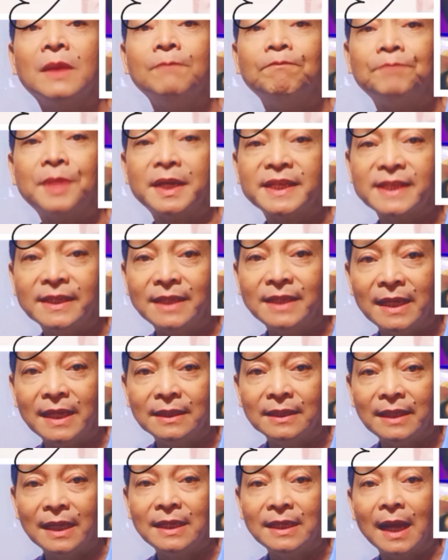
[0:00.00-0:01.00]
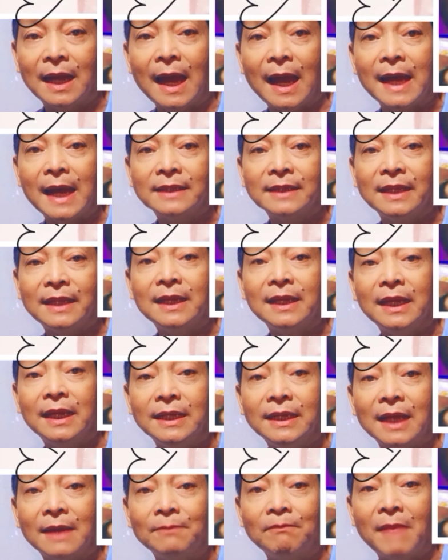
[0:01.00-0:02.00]
presidente ng
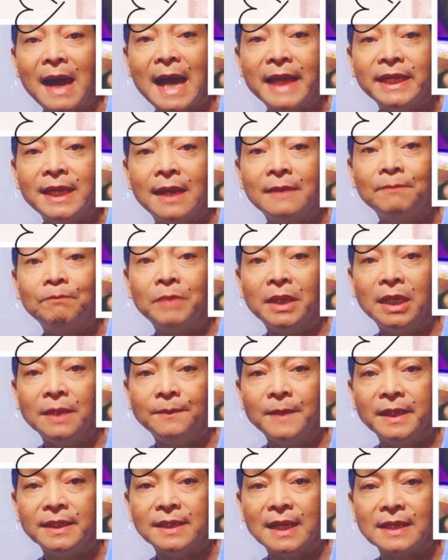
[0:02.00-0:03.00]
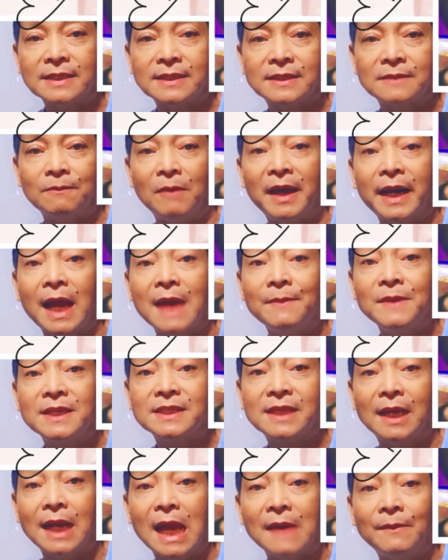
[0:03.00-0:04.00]
ating inang bayang Pilipinas.
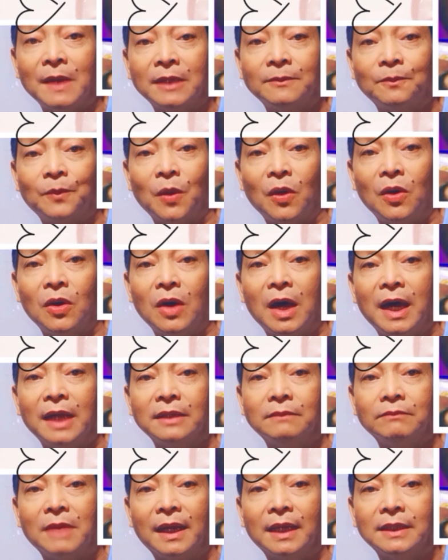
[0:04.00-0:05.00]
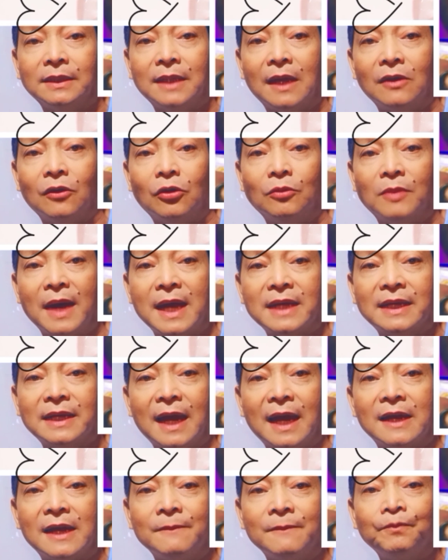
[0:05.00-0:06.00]
Maraming salamat po at magandang
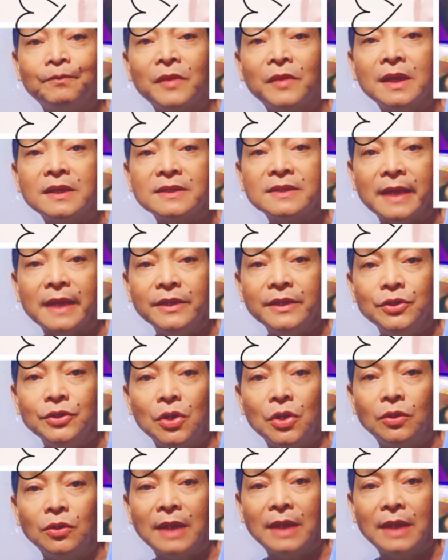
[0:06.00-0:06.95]
umaga sa inyong